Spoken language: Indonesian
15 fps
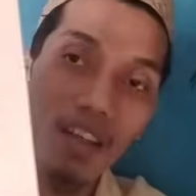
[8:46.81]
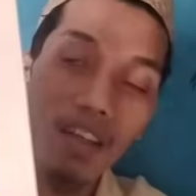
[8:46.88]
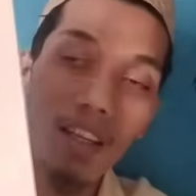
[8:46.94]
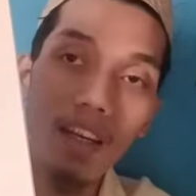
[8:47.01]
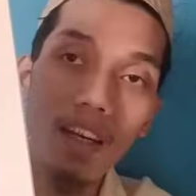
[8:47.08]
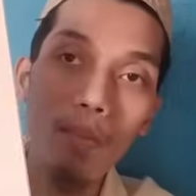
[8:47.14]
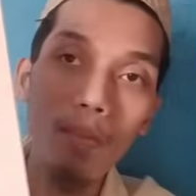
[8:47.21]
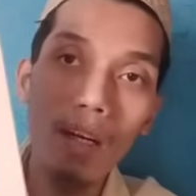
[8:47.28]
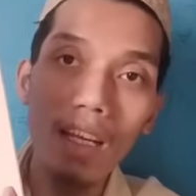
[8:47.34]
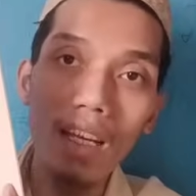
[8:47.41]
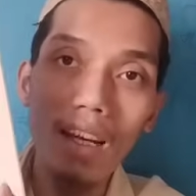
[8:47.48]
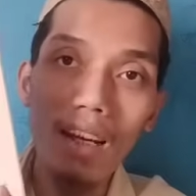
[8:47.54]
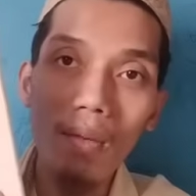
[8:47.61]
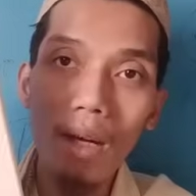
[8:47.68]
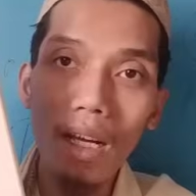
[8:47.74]
DNA
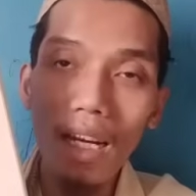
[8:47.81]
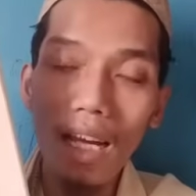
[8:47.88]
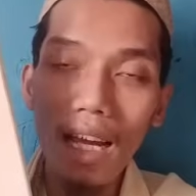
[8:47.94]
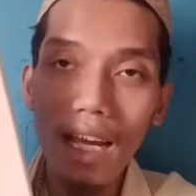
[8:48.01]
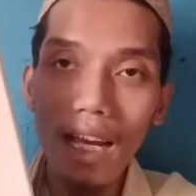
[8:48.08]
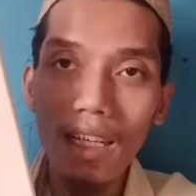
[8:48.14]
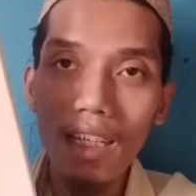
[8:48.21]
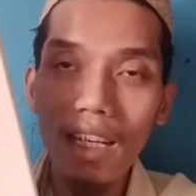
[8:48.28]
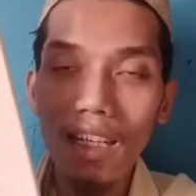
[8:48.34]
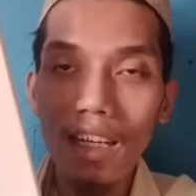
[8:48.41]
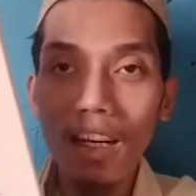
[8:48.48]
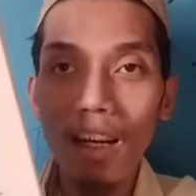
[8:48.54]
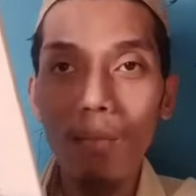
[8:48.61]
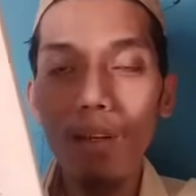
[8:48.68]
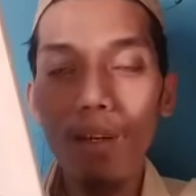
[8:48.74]
mereka kemana,
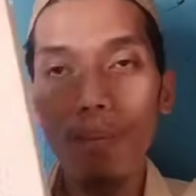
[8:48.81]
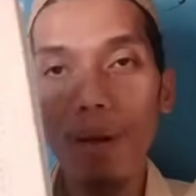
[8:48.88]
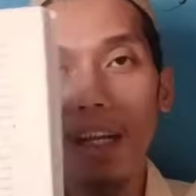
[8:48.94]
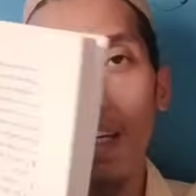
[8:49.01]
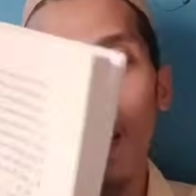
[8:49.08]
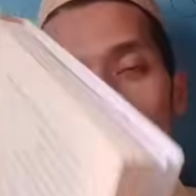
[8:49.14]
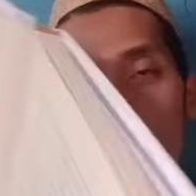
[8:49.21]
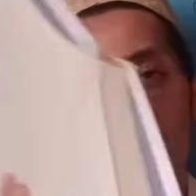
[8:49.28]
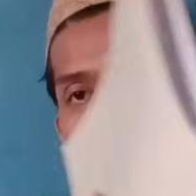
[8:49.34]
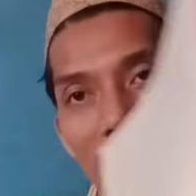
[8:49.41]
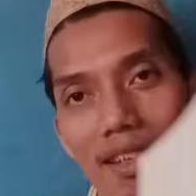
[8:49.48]
DNA Nabi kemana.